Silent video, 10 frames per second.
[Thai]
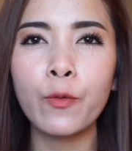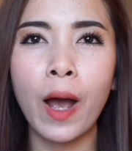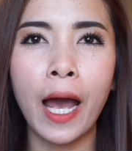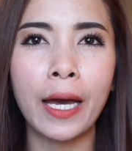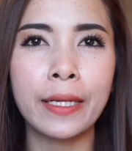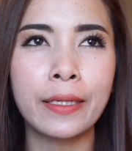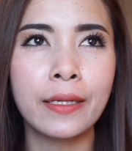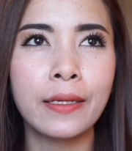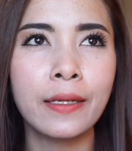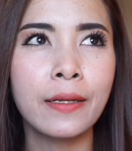ได้หวาน
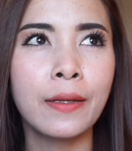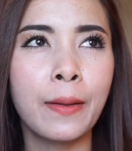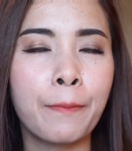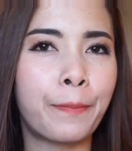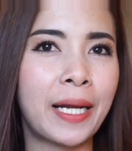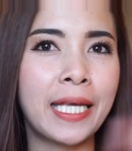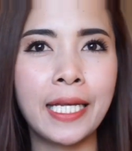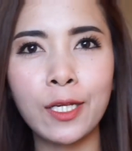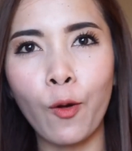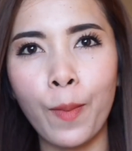ป
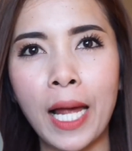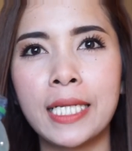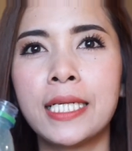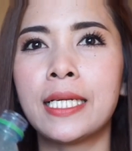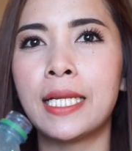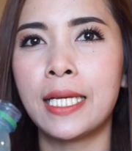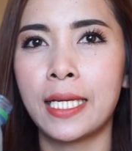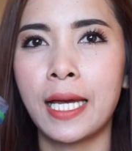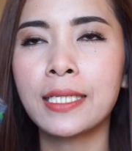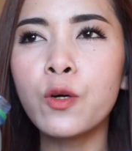รี๊ดออกมาเลยอะไรอ
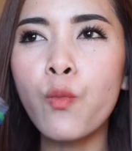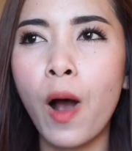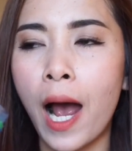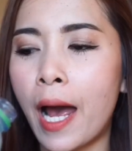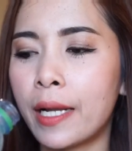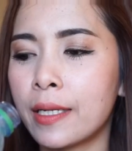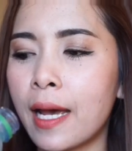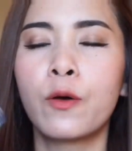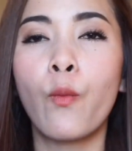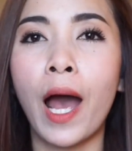ย่างเงี้ย คือหวาน
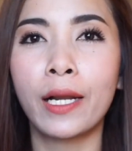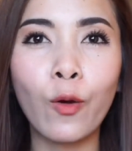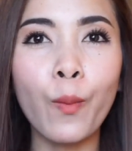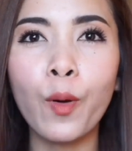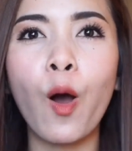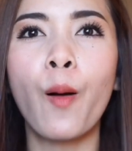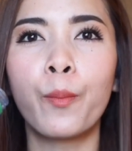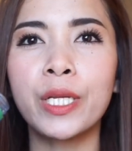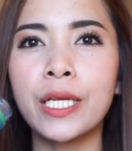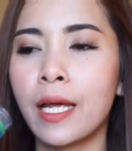อะหวานกลมกล่อม
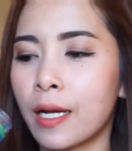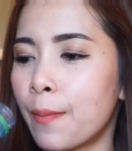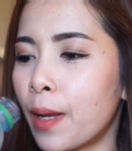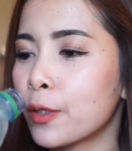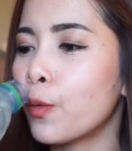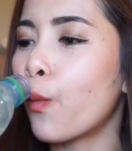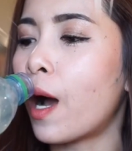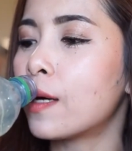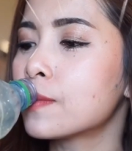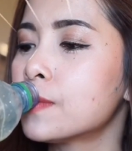พอดีกำลังนัว
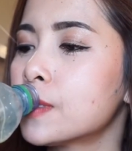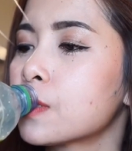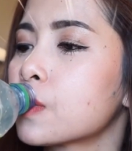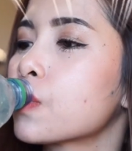อืม